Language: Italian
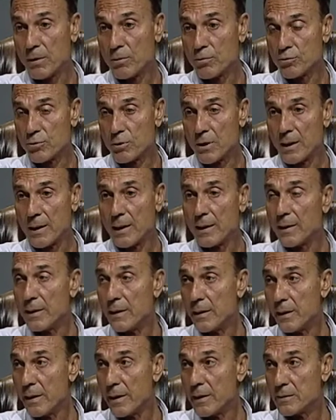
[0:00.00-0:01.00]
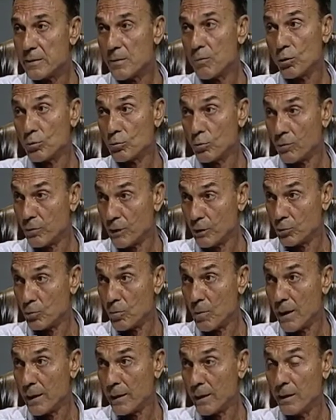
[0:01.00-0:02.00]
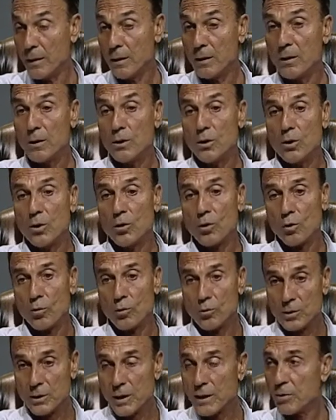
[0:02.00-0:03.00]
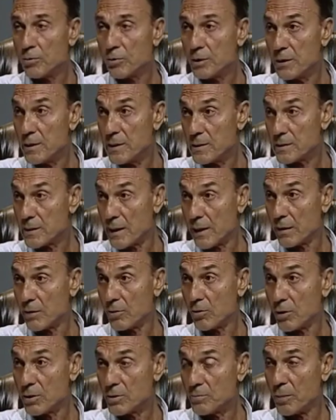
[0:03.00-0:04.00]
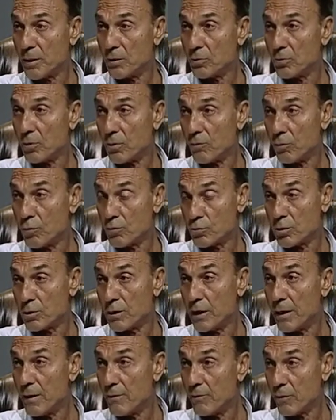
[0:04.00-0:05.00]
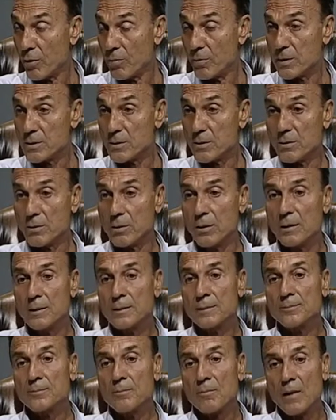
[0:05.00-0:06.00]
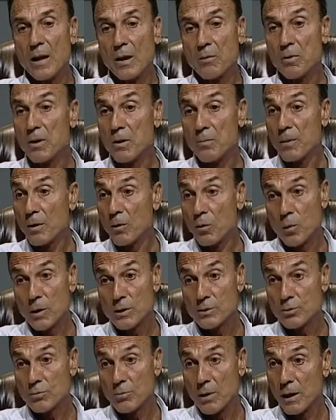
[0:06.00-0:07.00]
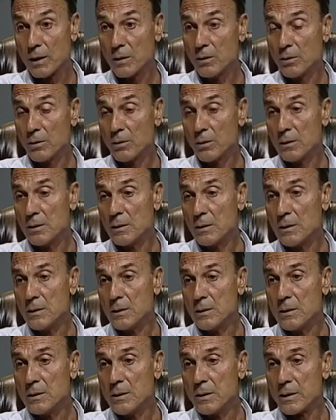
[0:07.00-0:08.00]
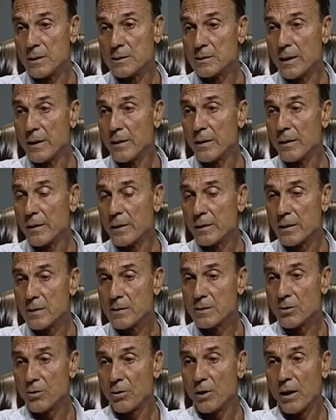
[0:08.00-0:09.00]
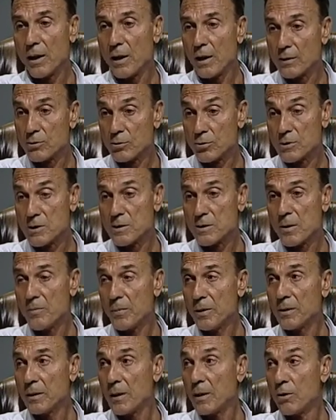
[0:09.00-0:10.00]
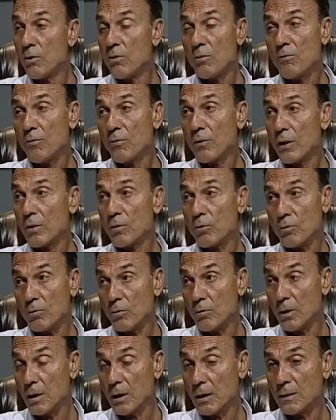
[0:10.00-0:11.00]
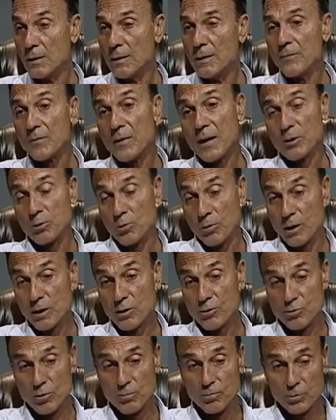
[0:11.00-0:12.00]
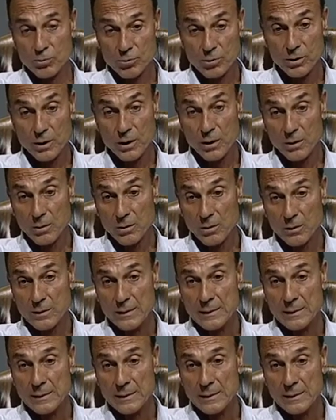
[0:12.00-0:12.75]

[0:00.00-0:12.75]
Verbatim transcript: un giornale all'inglese molto fattuale, con un taglio di distacco rispetto al flusso delle informazioni. E quindi per quasi un anno restai in redazione a sostanzialmente a non far nulla, tanto che adesso posso dirlo,